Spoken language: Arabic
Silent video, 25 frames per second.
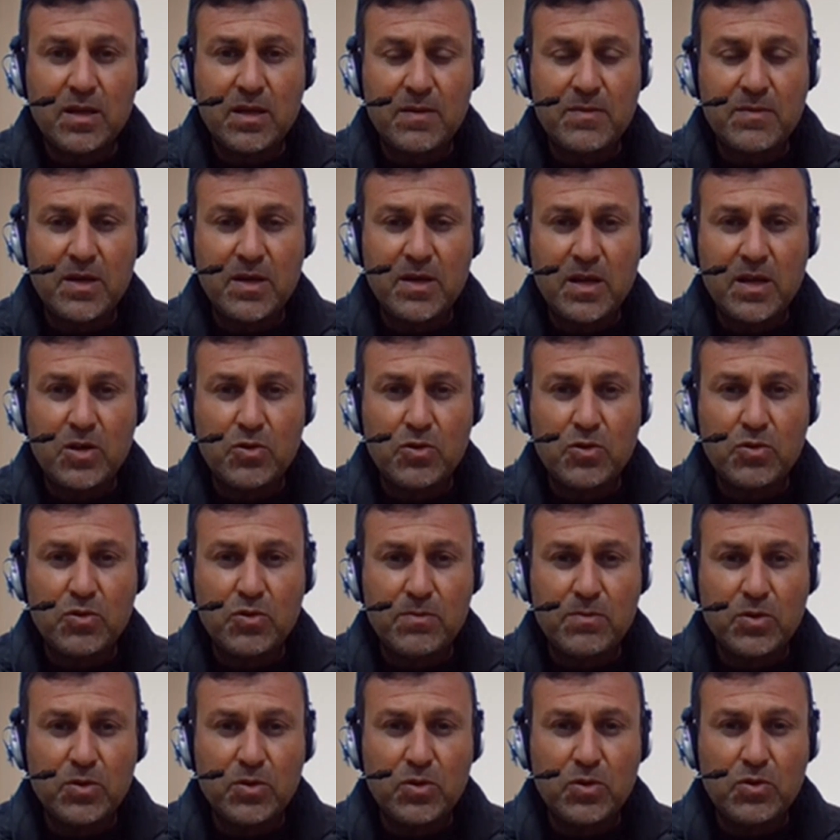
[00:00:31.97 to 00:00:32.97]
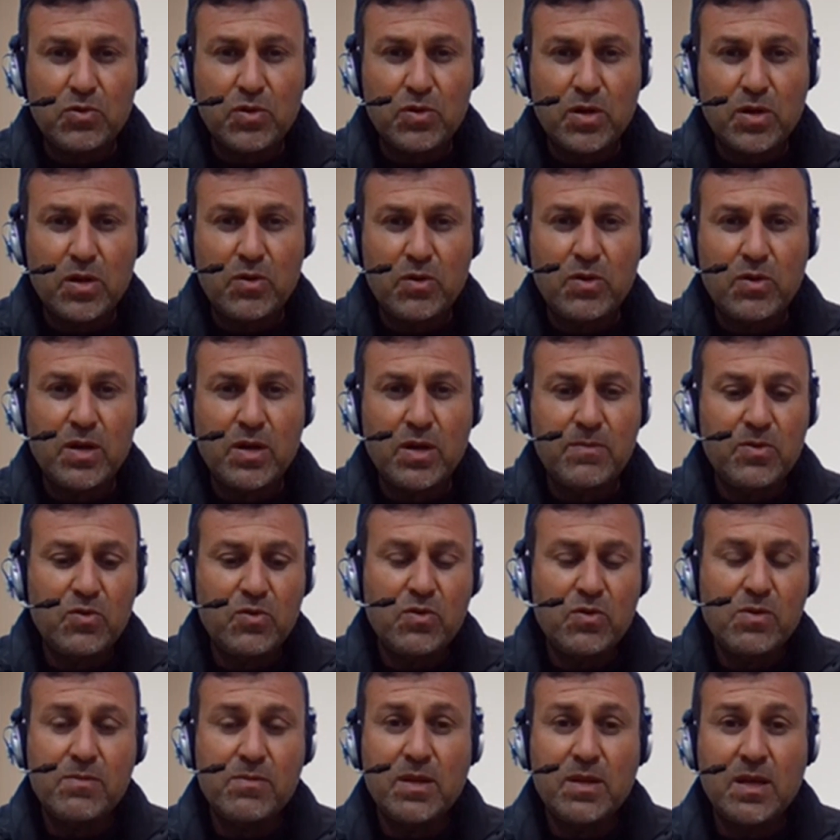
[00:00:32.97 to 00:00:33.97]
كما رأيتم من طيور روابي
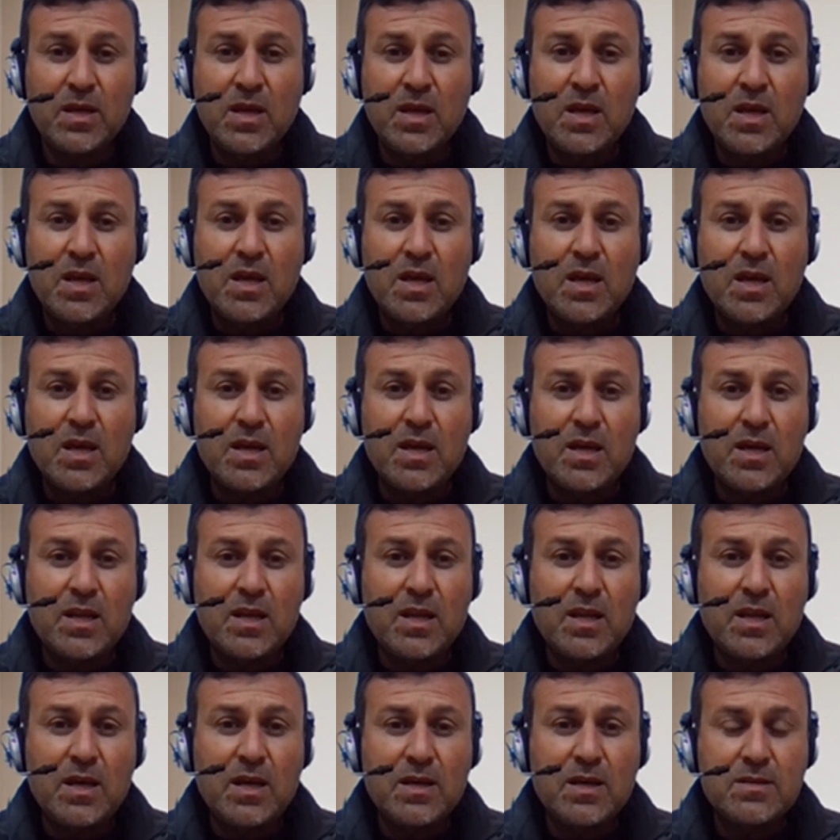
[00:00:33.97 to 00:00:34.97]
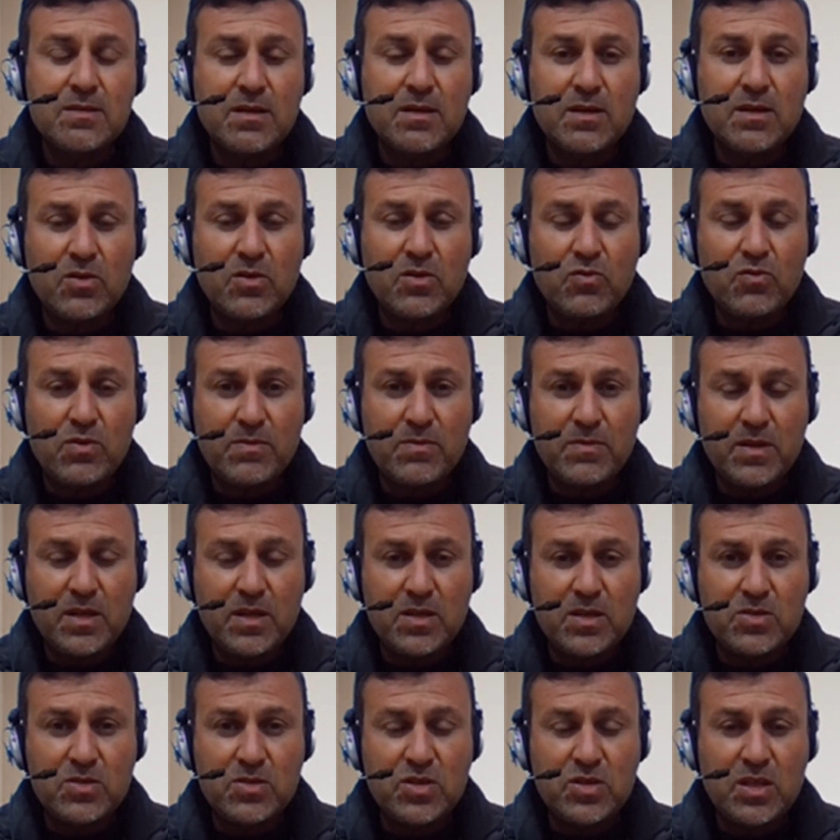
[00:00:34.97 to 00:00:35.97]
ومن الهزار ومن
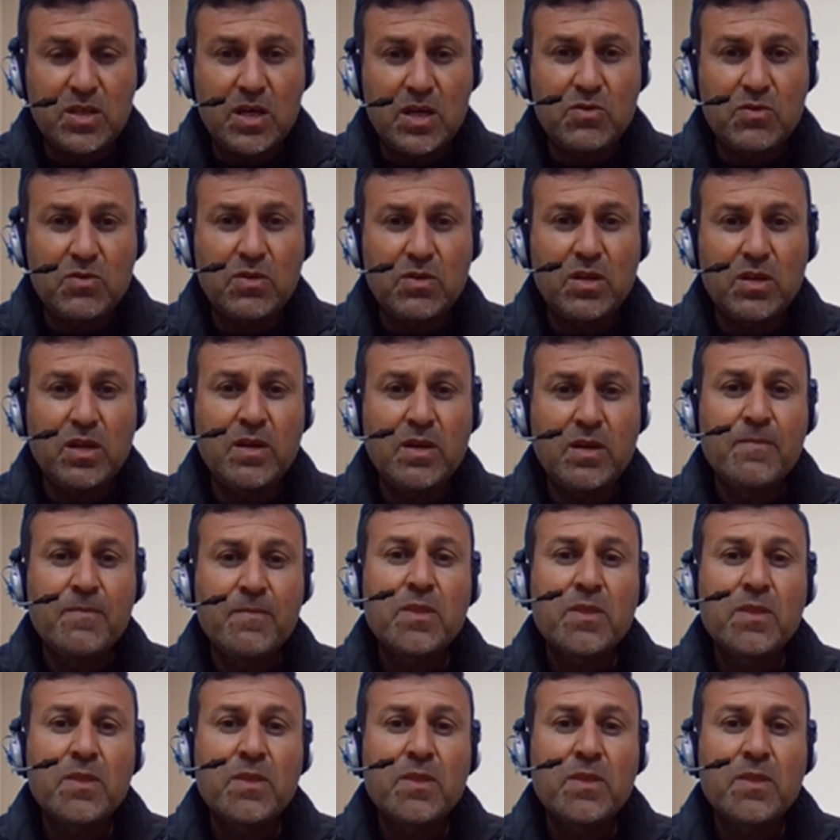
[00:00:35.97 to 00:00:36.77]
الجداول